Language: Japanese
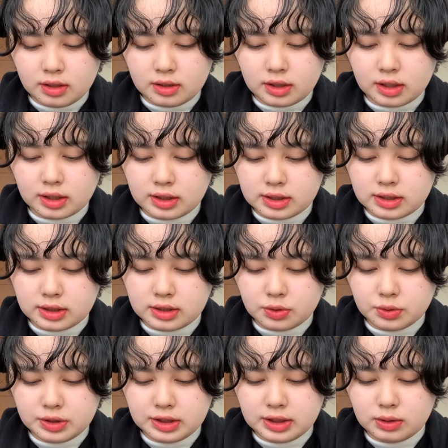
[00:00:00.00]
だから私正
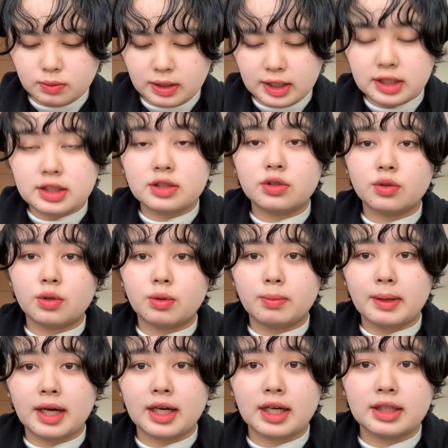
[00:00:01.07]
直ワインと
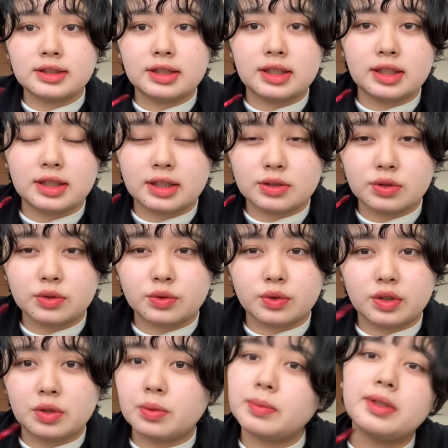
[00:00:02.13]
バーガンディがちょっと
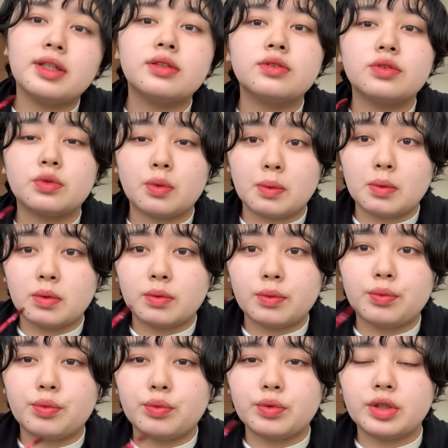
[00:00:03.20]
色味がちょっと
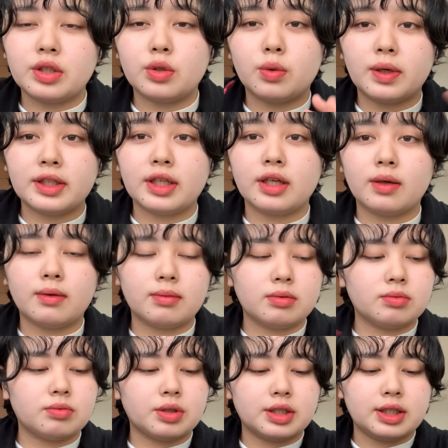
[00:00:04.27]
色分けが
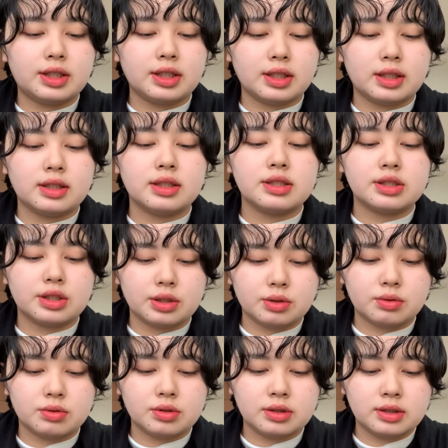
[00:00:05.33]
分かってないんですけど
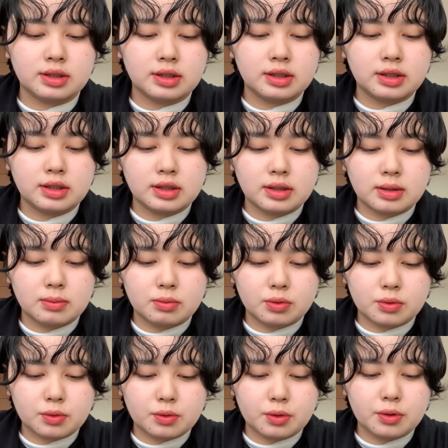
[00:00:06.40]
もう
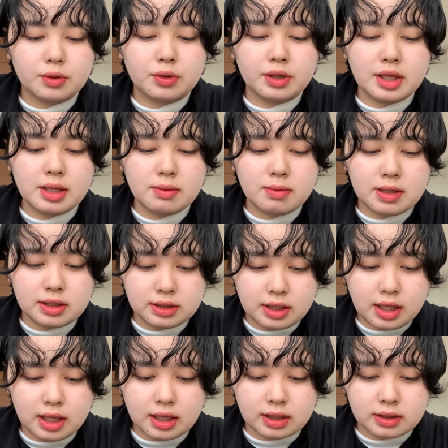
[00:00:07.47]
これは
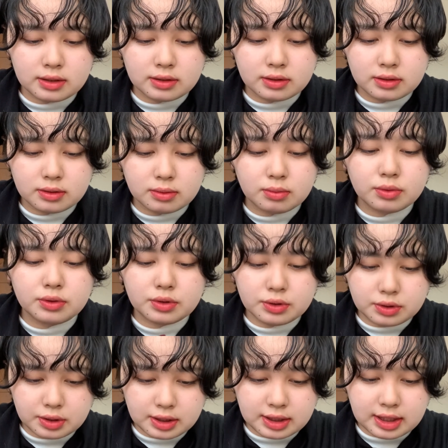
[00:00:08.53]
ね本
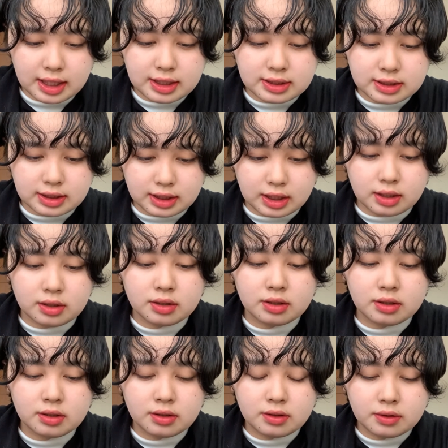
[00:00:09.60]
当に大好き
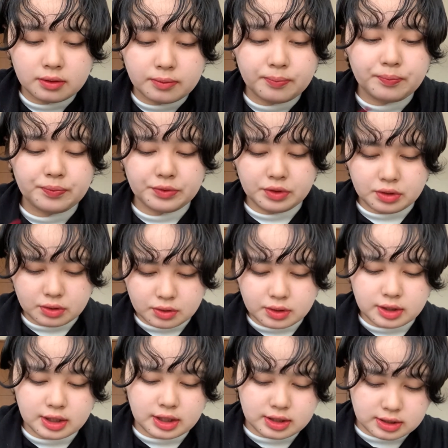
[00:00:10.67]
本当
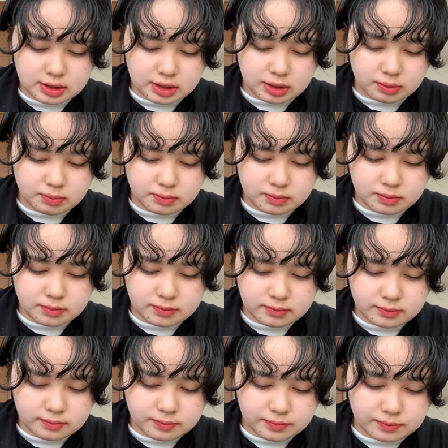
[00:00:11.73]
に大好き
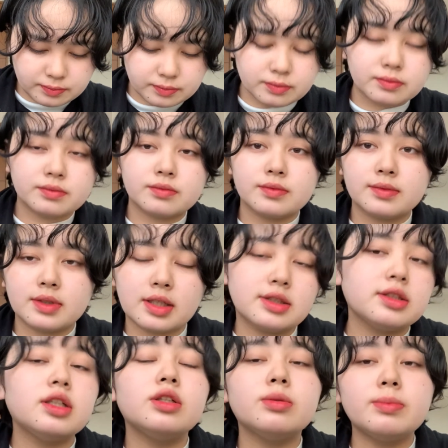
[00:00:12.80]
うん。
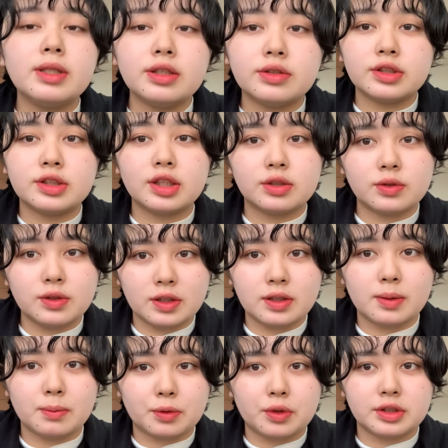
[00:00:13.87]
ナチュラルメイた時で
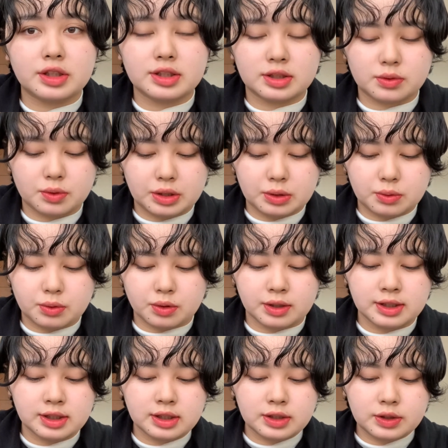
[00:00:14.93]
も私これを
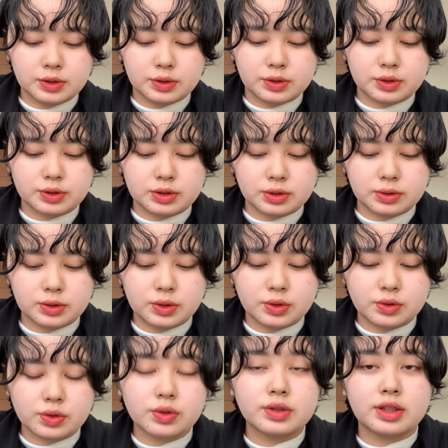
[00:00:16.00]
薄くチょンチょ
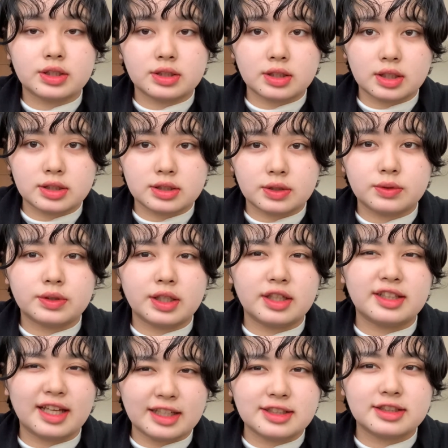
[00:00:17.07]
ンチょンで使っちゃうぐらい
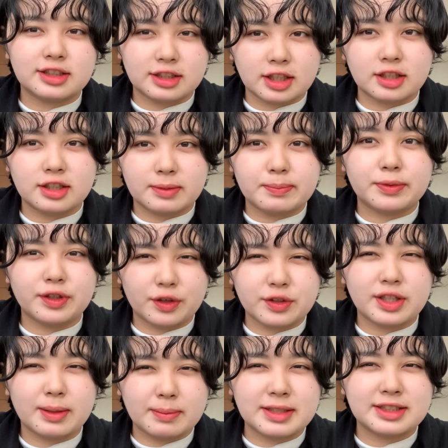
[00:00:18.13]
大好きなリップでご
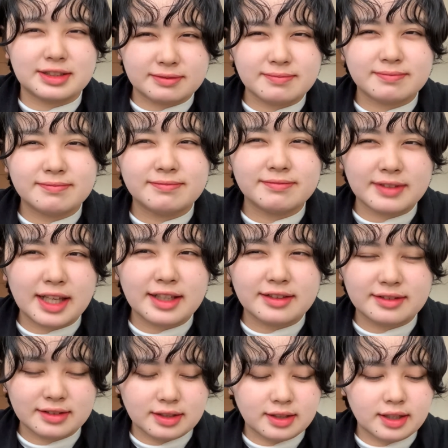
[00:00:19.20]
ざいます。
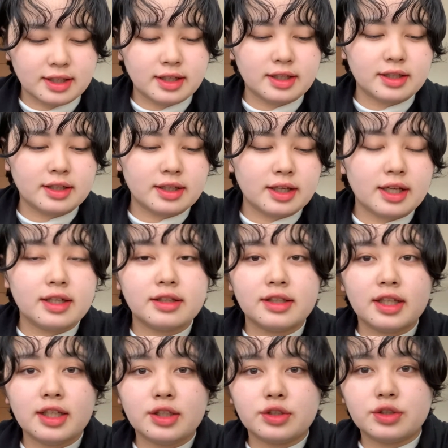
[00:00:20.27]
はい。手
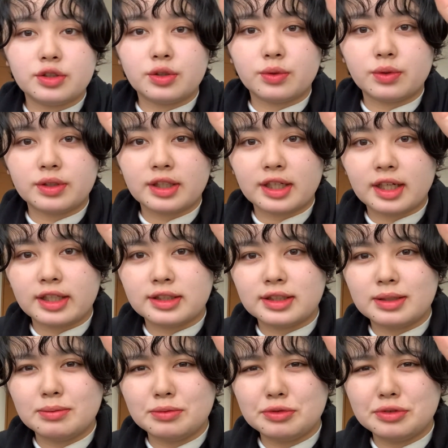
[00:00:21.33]
で塗るとこんな感
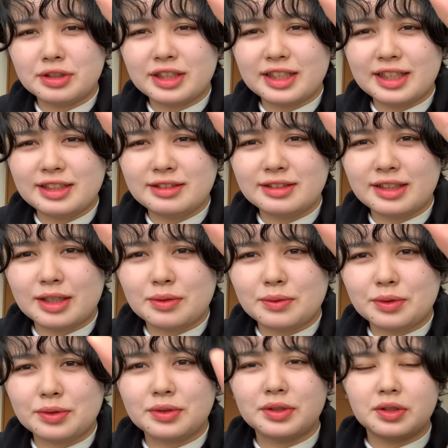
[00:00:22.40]
じ。もう大好きこ
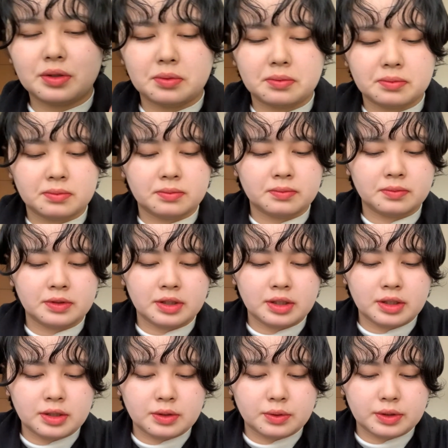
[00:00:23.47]
ういう色。こ
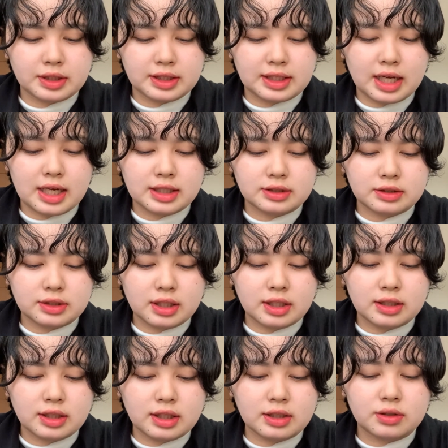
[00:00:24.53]
れダーク系
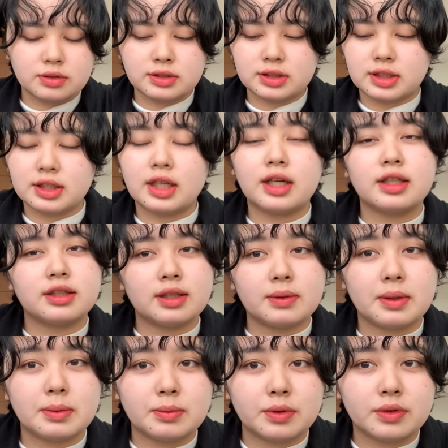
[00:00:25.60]
な色好きな方
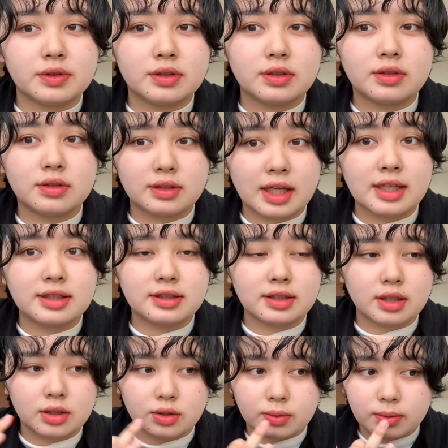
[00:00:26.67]
はもう大好き
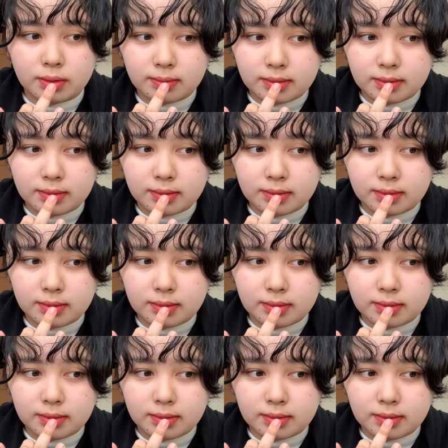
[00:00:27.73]
だと思いま